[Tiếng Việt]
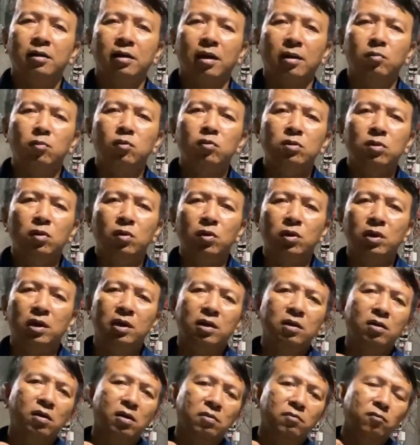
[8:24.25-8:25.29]
để muốn nuôi
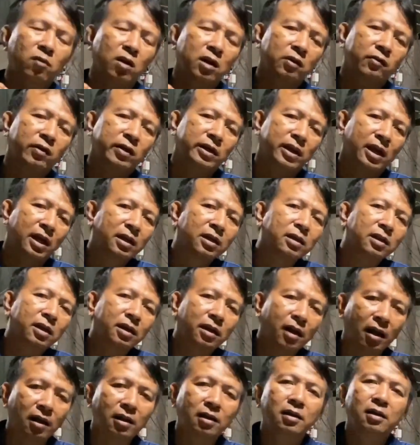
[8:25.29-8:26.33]
cái con động vật hoang dã như thế
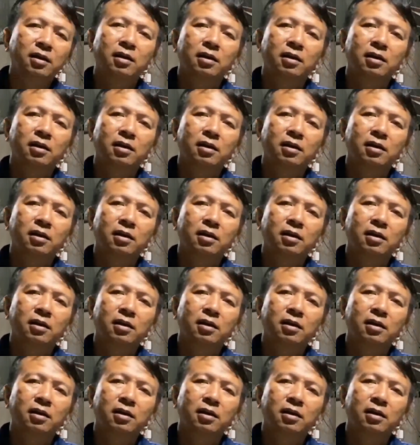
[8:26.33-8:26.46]
này.